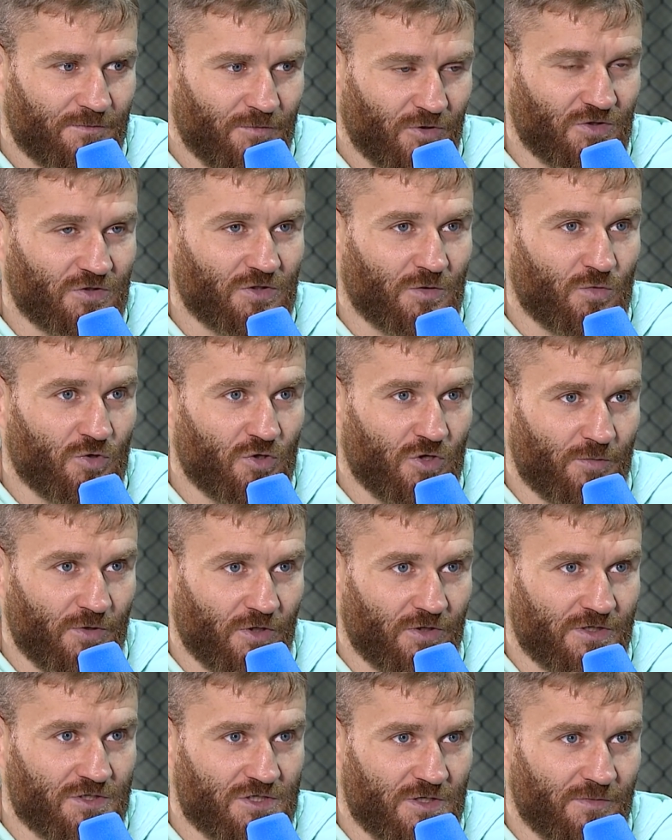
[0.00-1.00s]
po to to było
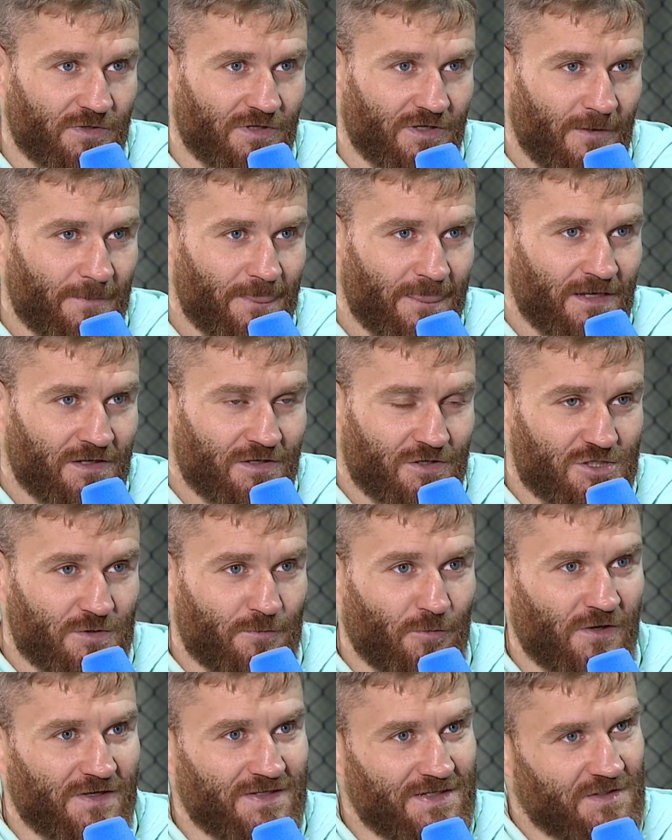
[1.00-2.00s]
robione, żeby,
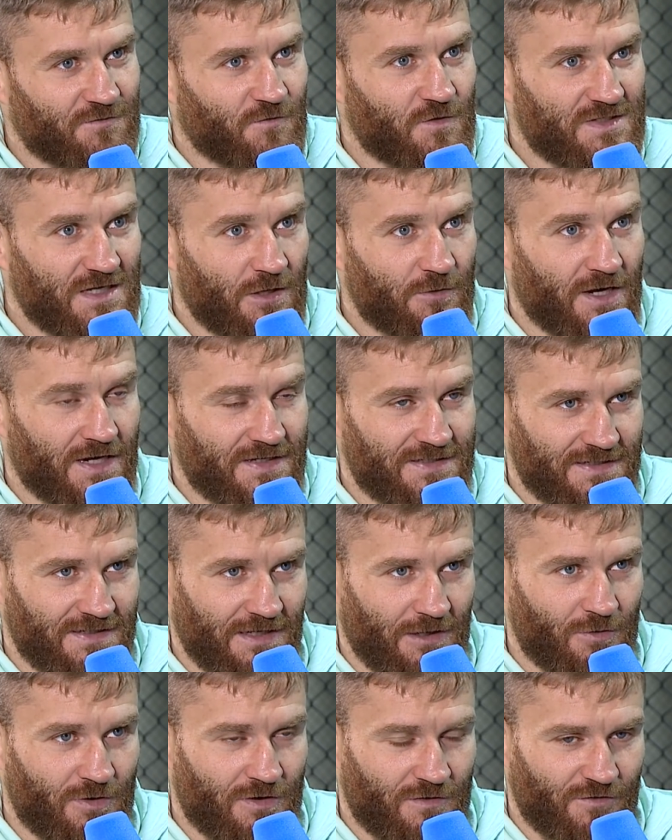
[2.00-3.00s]
żeby pokazać swój cały
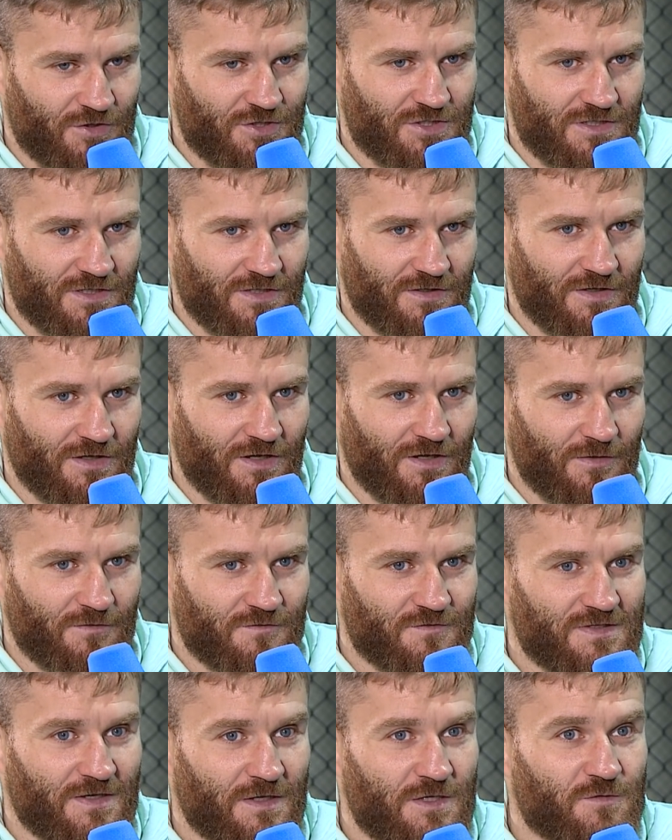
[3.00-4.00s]
arsenał, właśnie
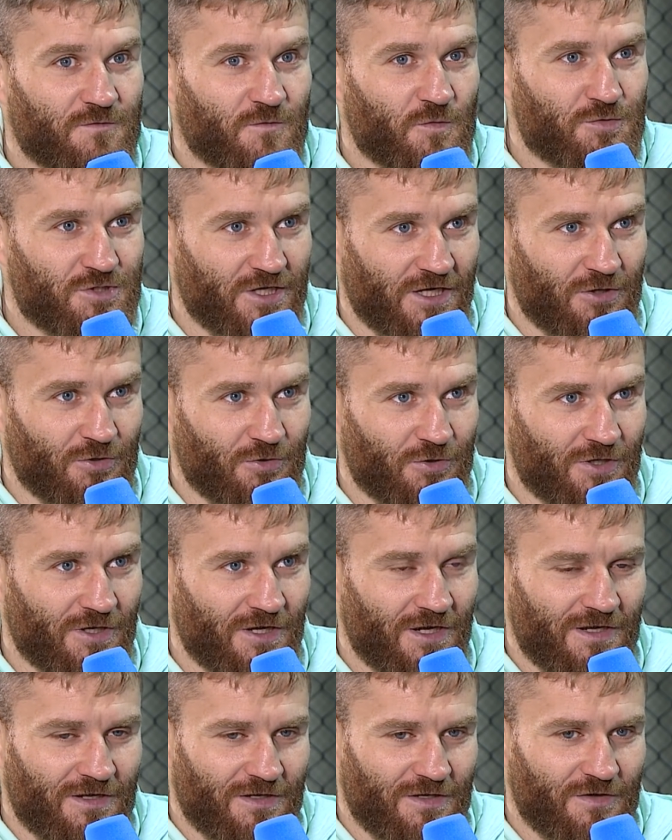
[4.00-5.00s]
cały swój przekrój
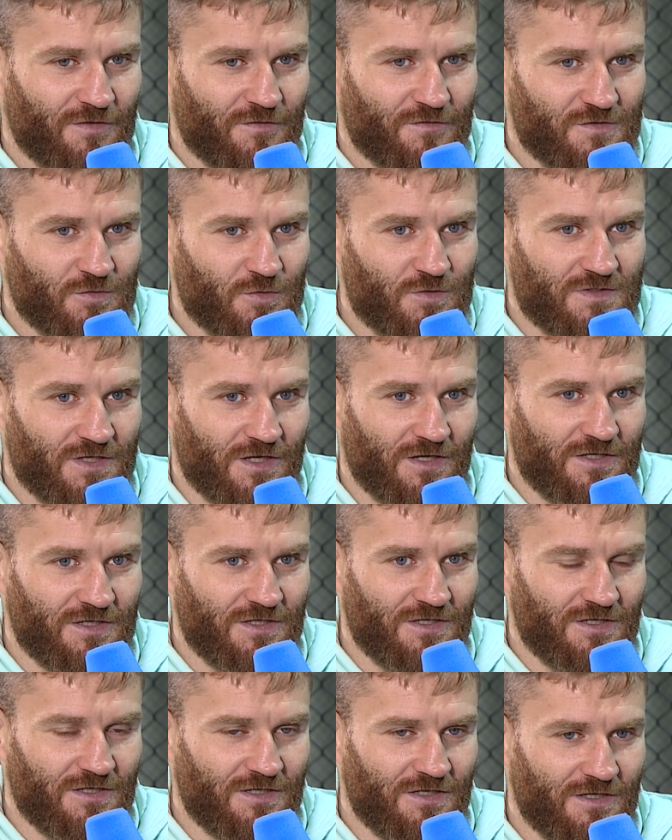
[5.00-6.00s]
w stójce i,
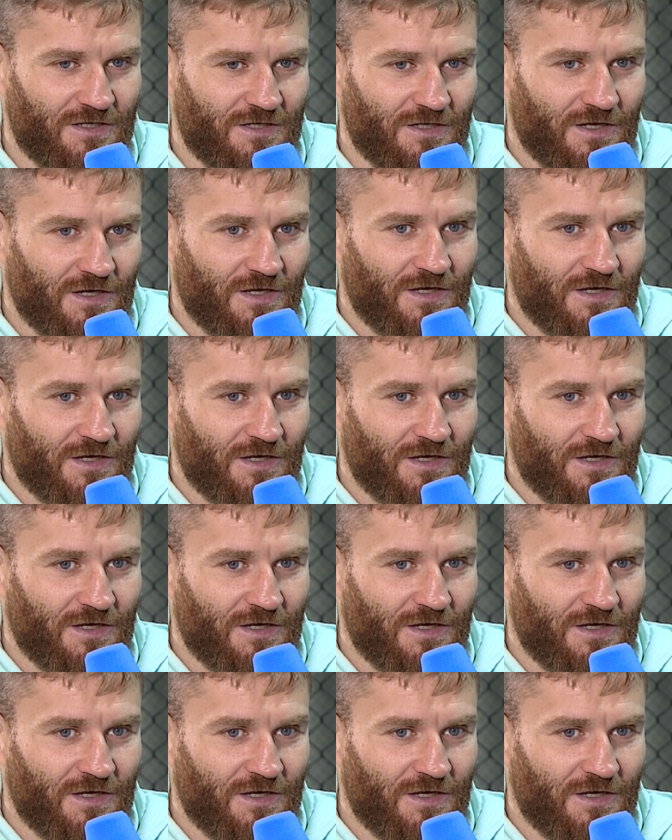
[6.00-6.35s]
i, i,